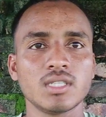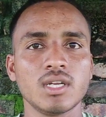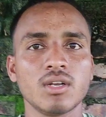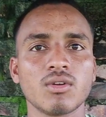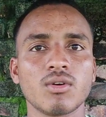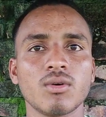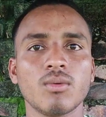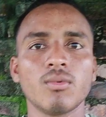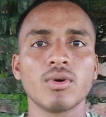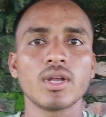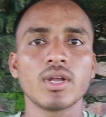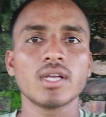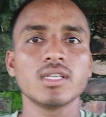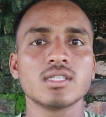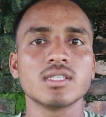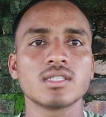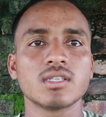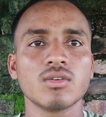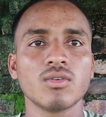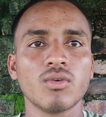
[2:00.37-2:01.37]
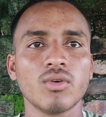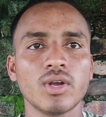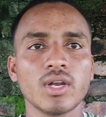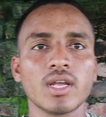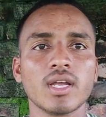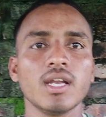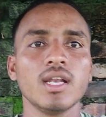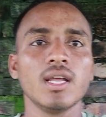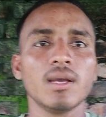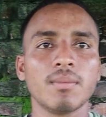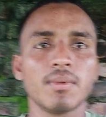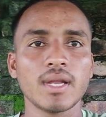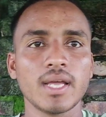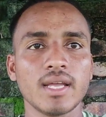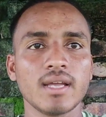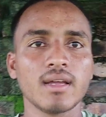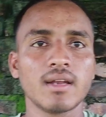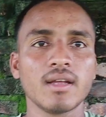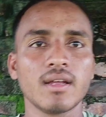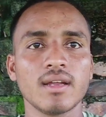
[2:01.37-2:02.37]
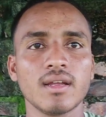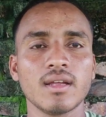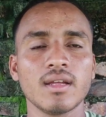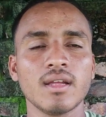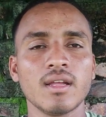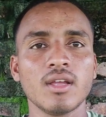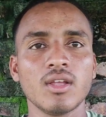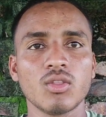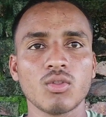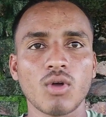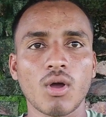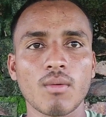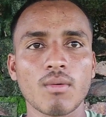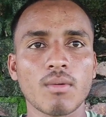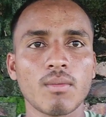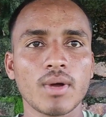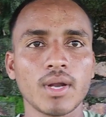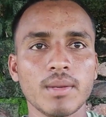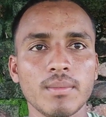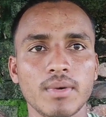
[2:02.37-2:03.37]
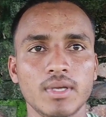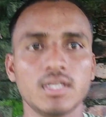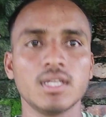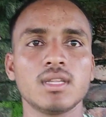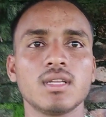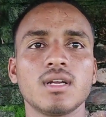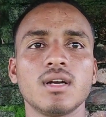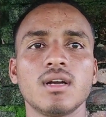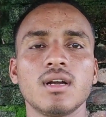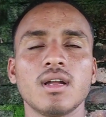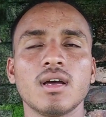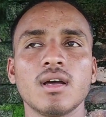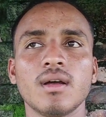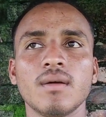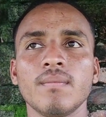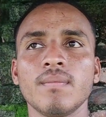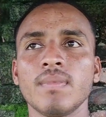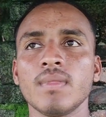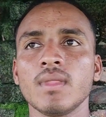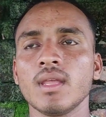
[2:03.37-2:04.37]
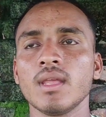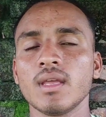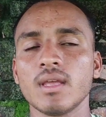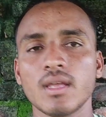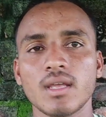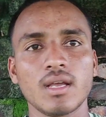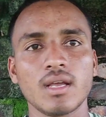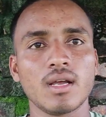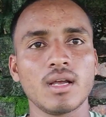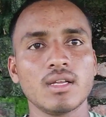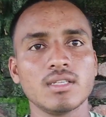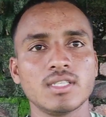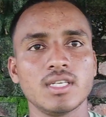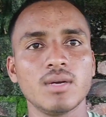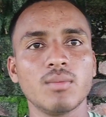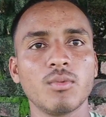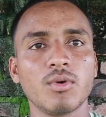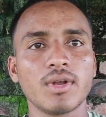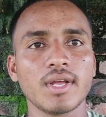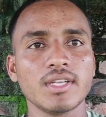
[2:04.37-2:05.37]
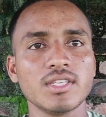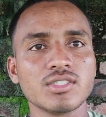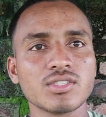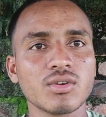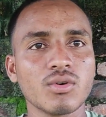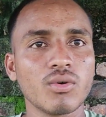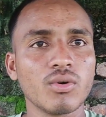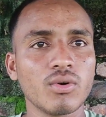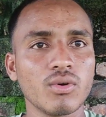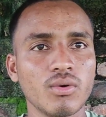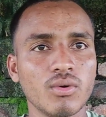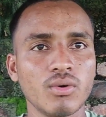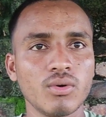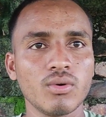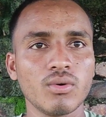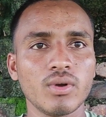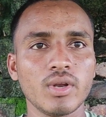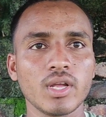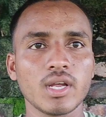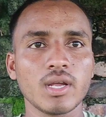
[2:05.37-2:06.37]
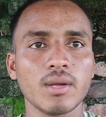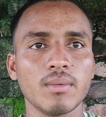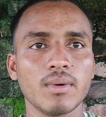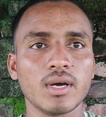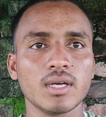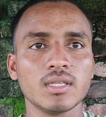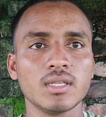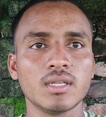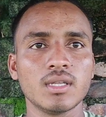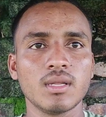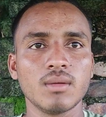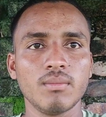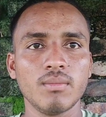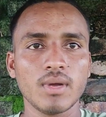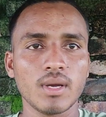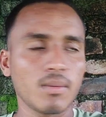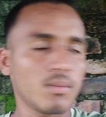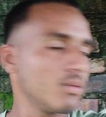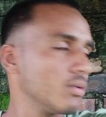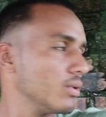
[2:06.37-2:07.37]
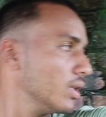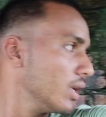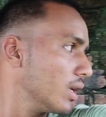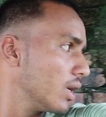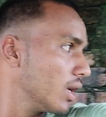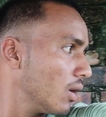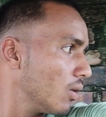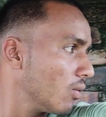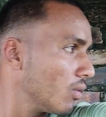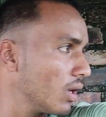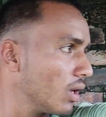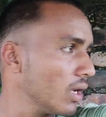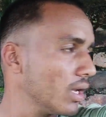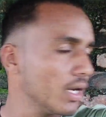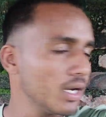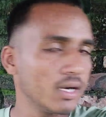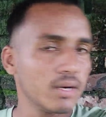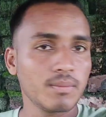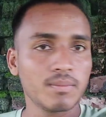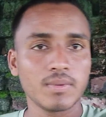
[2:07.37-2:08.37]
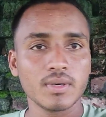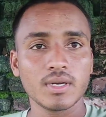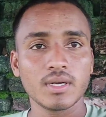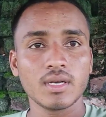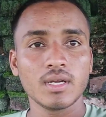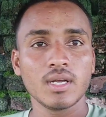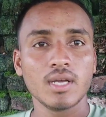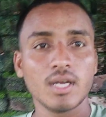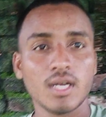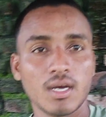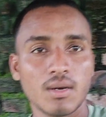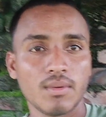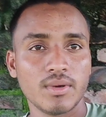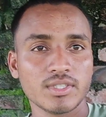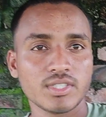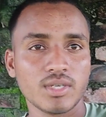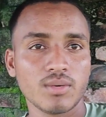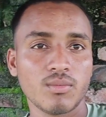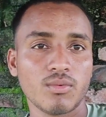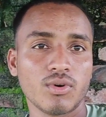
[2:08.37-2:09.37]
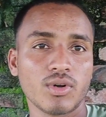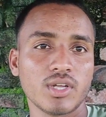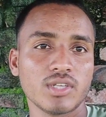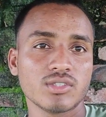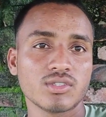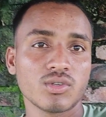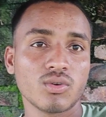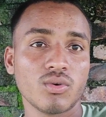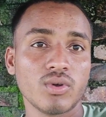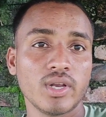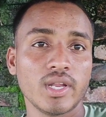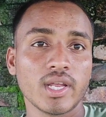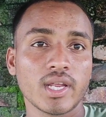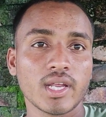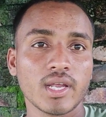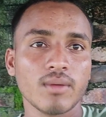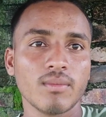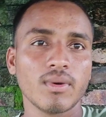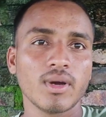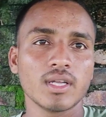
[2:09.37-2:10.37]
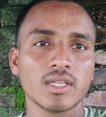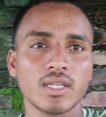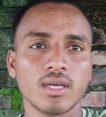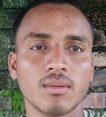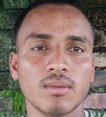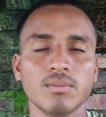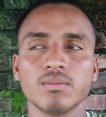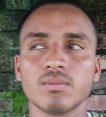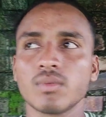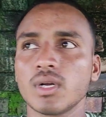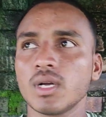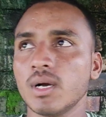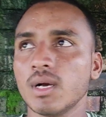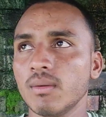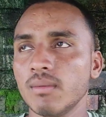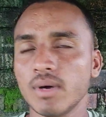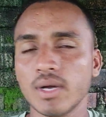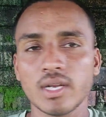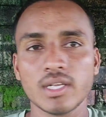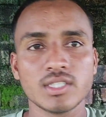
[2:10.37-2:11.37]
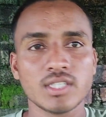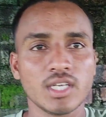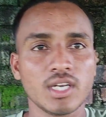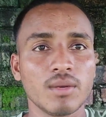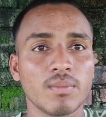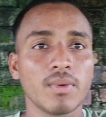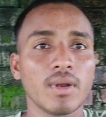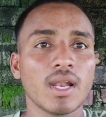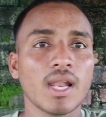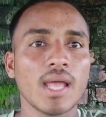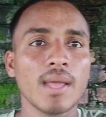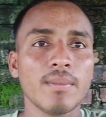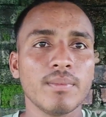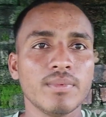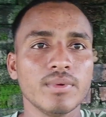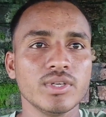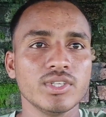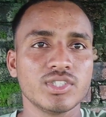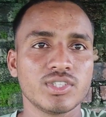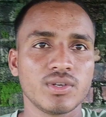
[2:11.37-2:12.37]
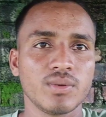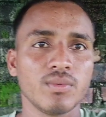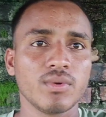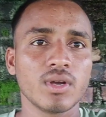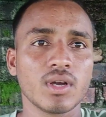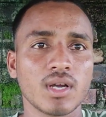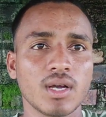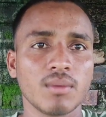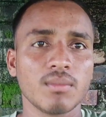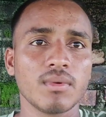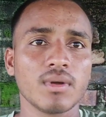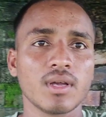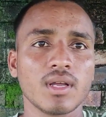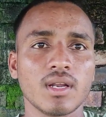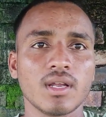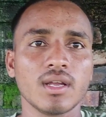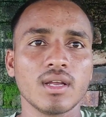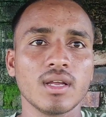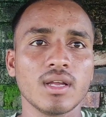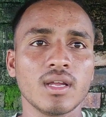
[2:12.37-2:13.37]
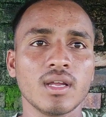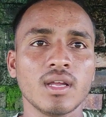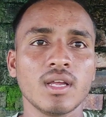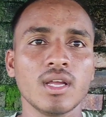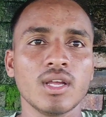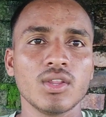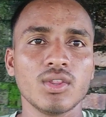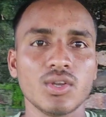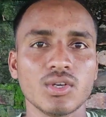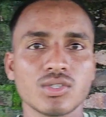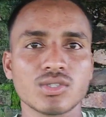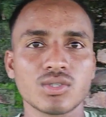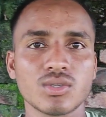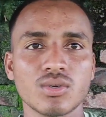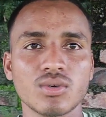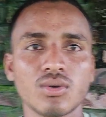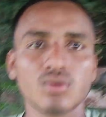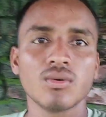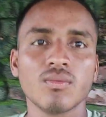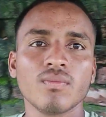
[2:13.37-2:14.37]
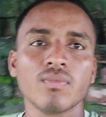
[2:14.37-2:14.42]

चैनल को मोटाइजेशन ऑन के लिए अप्लाई करेंगे तो आप हमारी मदद करना चैनल मोटाइजेशन ऑन ऑन होने के बाद मैं आपको दिखाऊंगा यहाँ पर हमारे चैनल मोटाइजेशन होने के बाद हम हमारे चैनल पर लाइव स्ट्रीम का काम करेंगे दोस्तों